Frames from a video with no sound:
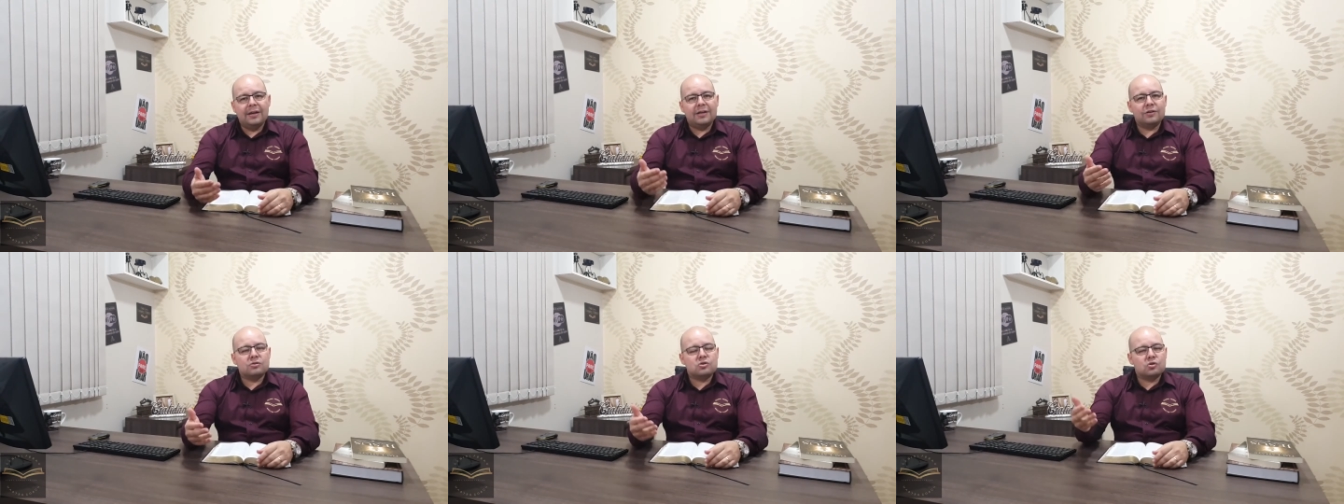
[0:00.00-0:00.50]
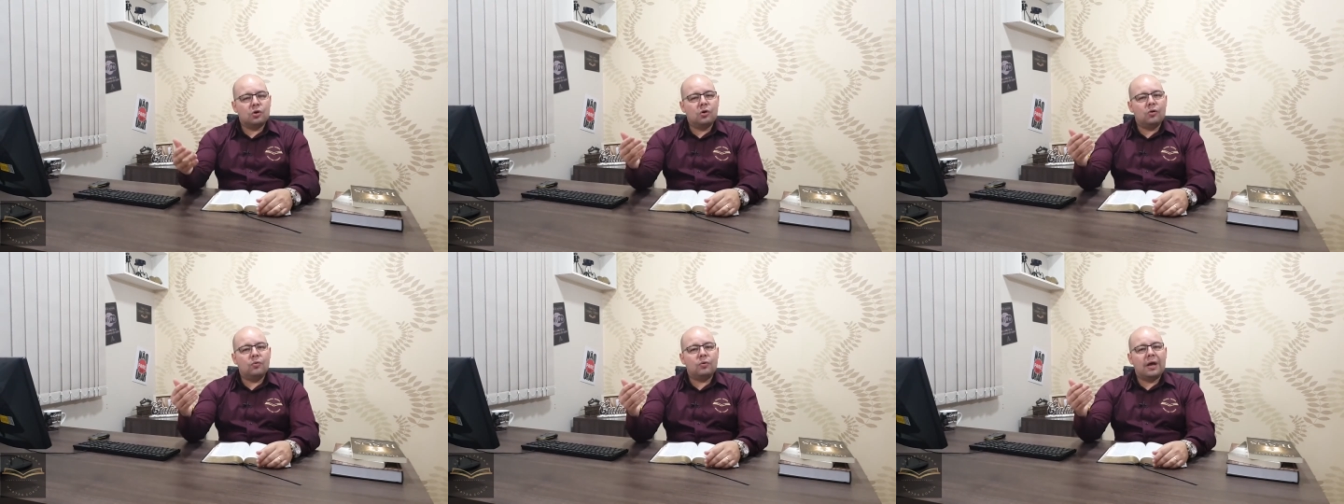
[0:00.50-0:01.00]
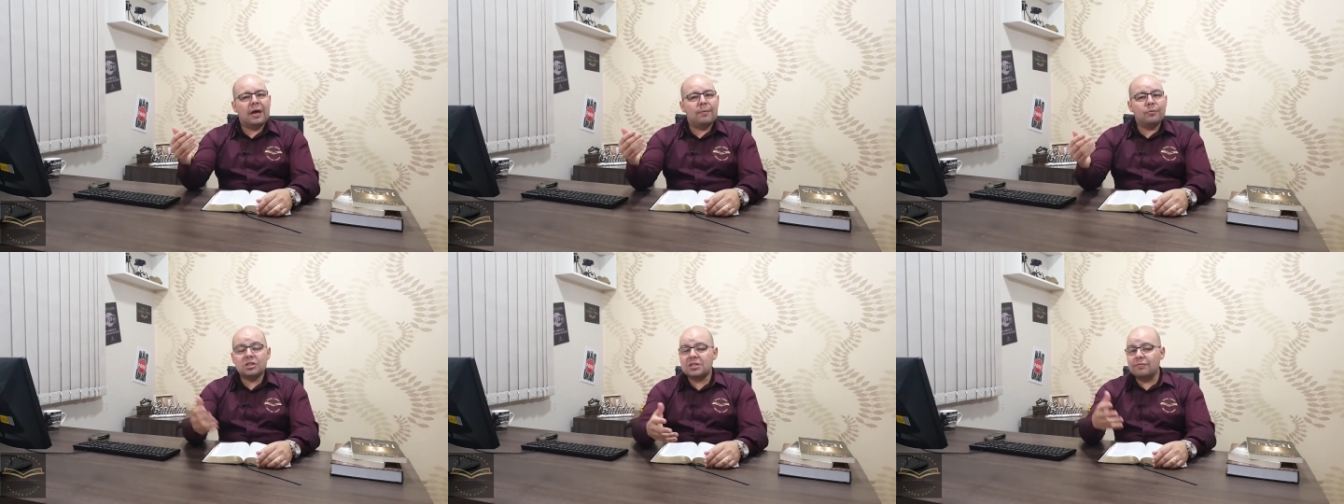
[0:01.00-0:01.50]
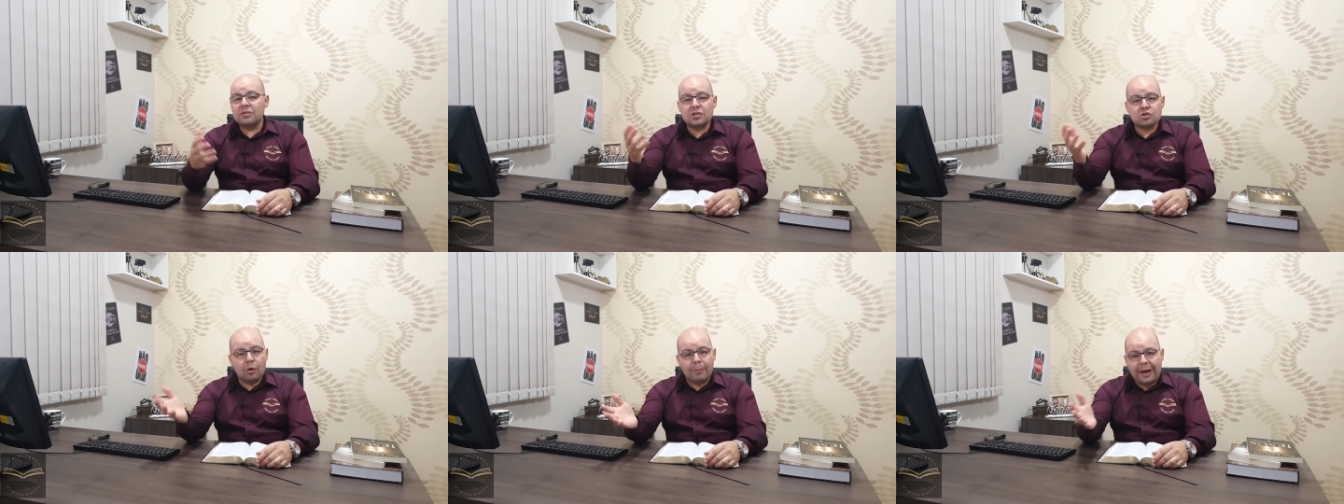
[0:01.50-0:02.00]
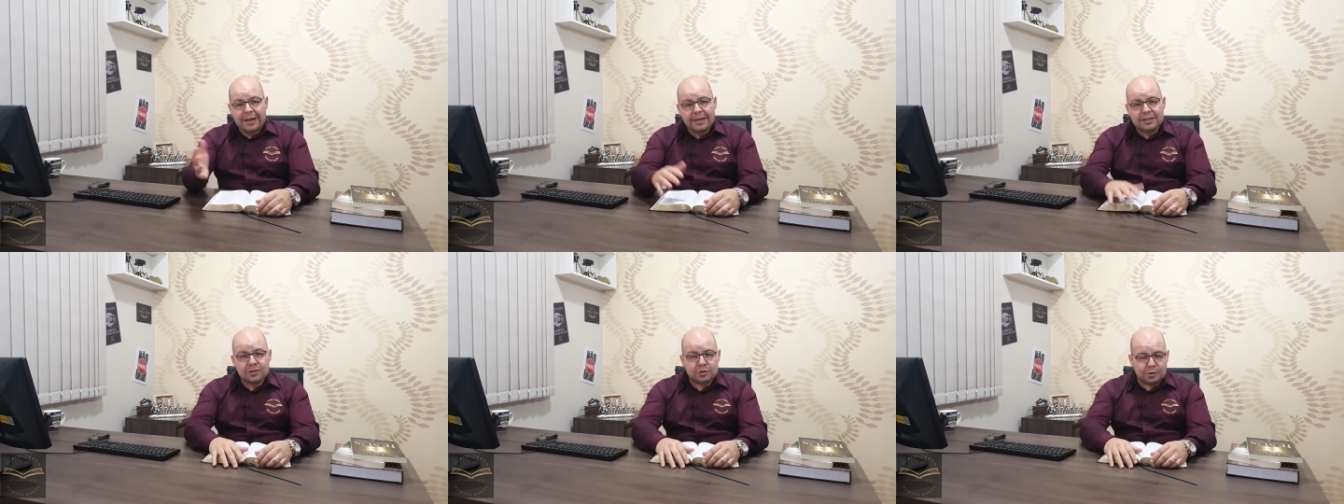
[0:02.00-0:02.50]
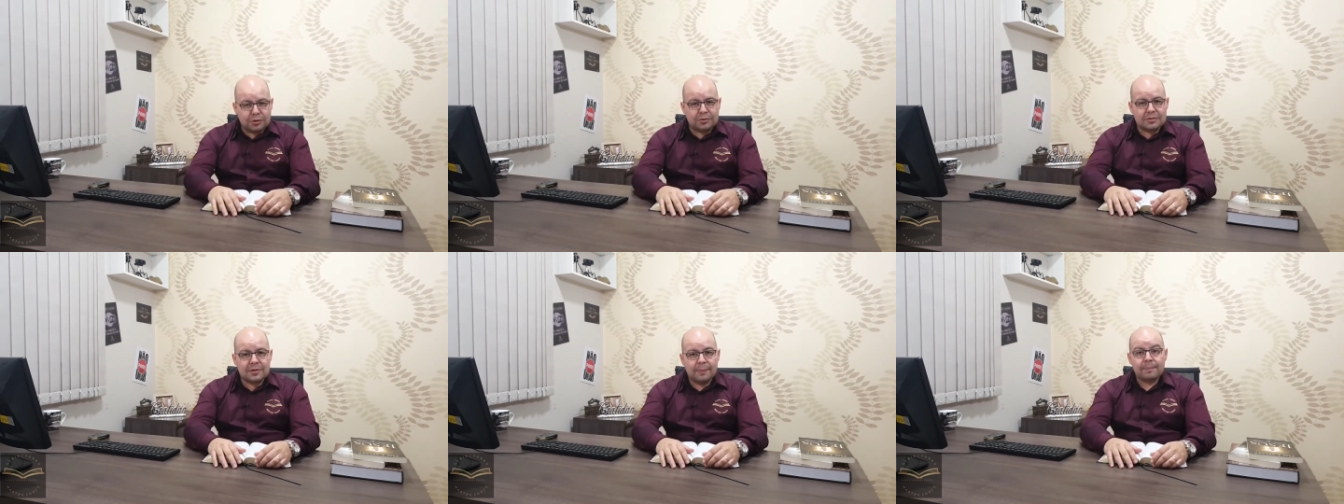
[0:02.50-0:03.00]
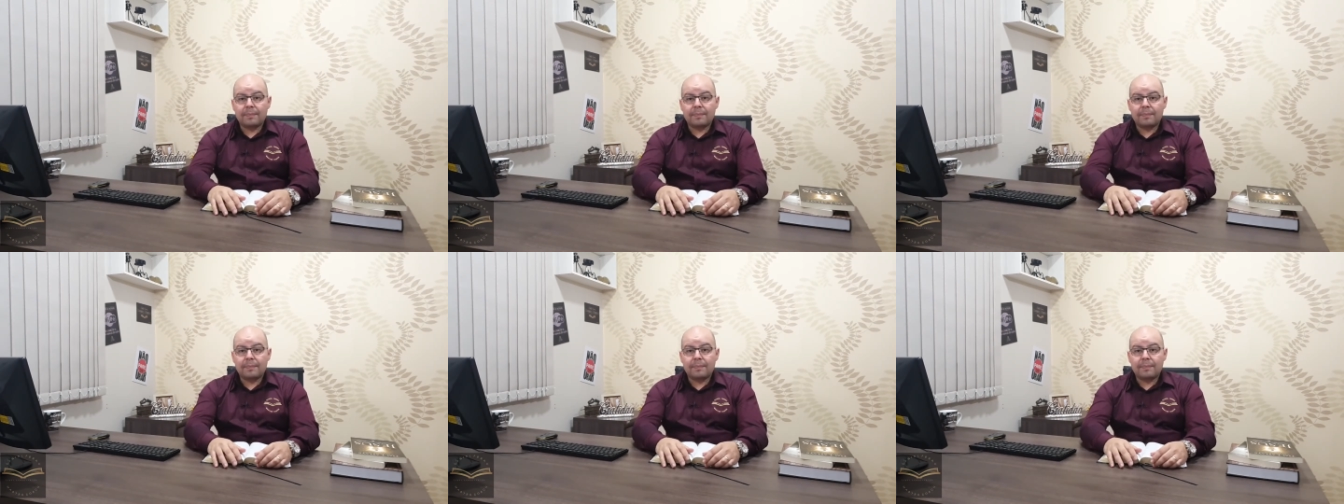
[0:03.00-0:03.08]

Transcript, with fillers: E eu sou é, motivo de zombaria de todos.